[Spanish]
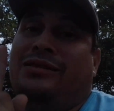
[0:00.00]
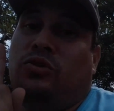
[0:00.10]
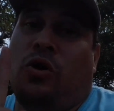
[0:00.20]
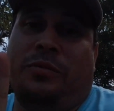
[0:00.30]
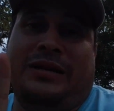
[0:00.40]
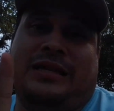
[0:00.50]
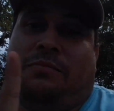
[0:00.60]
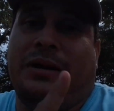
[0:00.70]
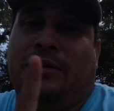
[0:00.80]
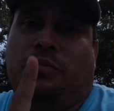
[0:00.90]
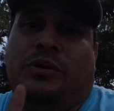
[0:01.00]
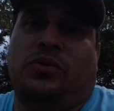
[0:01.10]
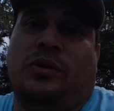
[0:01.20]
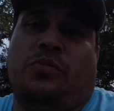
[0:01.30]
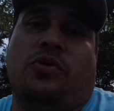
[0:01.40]
No me están pagando un
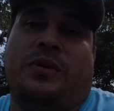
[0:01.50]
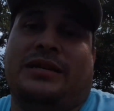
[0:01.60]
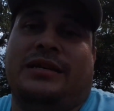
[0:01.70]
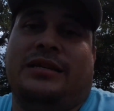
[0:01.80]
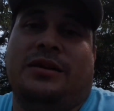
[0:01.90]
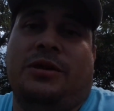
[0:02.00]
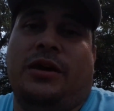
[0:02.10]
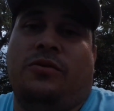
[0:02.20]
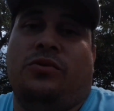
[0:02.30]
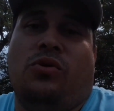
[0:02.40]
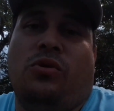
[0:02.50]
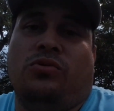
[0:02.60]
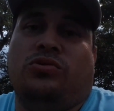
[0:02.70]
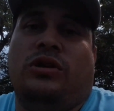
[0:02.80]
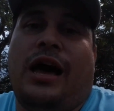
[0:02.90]
peso tampoco para hacer este video.
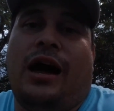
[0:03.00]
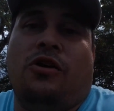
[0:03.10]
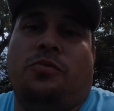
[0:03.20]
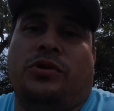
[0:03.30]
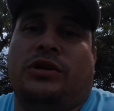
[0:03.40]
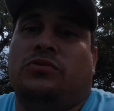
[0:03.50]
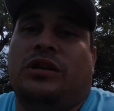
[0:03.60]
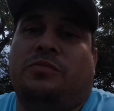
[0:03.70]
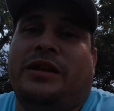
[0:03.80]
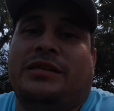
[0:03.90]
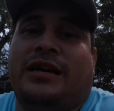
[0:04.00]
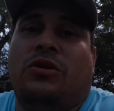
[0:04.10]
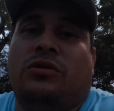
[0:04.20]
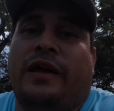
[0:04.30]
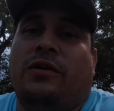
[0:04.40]
No, yo la hago porque es una experiencia
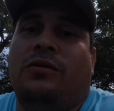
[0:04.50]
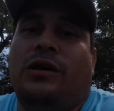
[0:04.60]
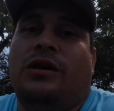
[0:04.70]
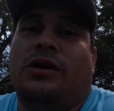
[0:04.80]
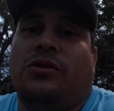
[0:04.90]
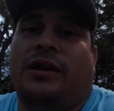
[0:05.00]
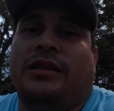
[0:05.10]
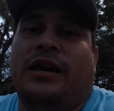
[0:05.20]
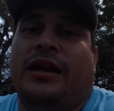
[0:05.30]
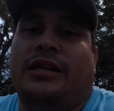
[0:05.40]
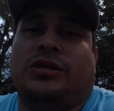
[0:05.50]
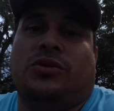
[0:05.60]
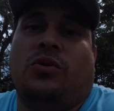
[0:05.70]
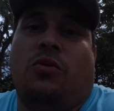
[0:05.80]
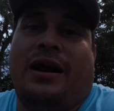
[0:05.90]
que yo tengo. Yo les dije,
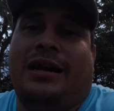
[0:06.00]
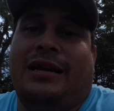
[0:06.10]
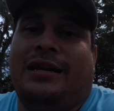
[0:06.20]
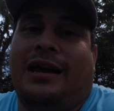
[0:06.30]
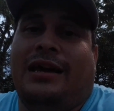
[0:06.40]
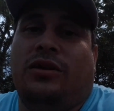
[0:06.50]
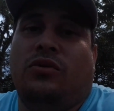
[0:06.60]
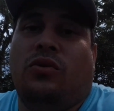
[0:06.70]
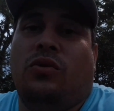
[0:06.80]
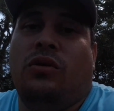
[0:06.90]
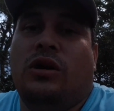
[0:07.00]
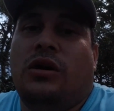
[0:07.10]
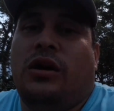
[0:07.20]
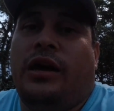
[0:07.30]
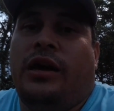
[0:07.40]
listo, ¿cuál es la que yo
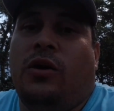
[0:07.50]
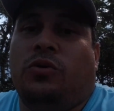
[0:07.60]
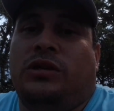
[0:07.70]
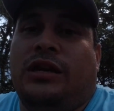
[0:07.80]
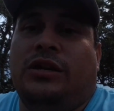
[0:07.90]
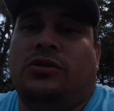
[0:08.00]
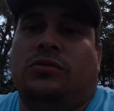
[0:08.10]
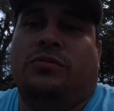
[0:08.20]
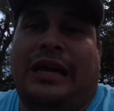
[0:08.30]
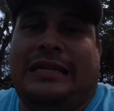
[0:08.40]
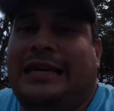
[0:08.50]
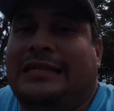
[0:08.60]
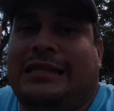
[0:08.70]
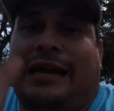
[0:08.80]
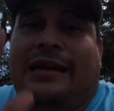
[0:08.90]
eh, utilizo? Es
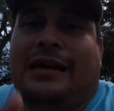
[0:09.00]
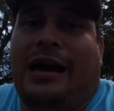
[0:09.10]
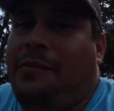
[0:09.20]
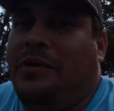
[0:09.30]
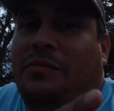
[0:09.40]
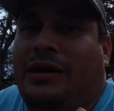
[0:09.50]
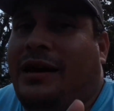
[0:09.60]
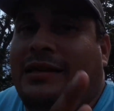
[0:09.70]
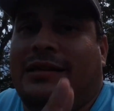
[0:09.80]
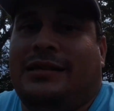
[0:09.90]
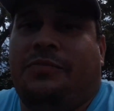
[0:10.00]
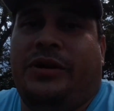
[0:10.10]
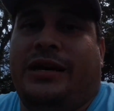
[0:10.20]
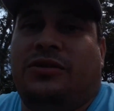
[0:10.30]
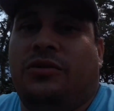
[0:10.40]
esta. A mí me encanta esta
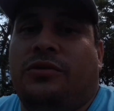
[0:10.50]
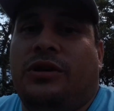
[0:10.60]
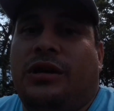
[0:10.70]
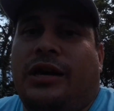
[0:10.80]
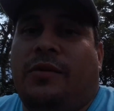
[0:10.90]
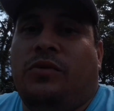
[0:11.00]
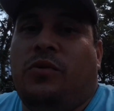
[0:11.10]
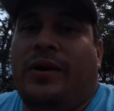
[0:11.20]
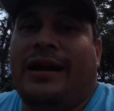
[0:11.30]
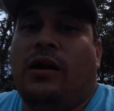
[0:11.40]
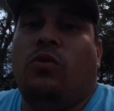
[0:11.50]
aplicación. Es muy buena.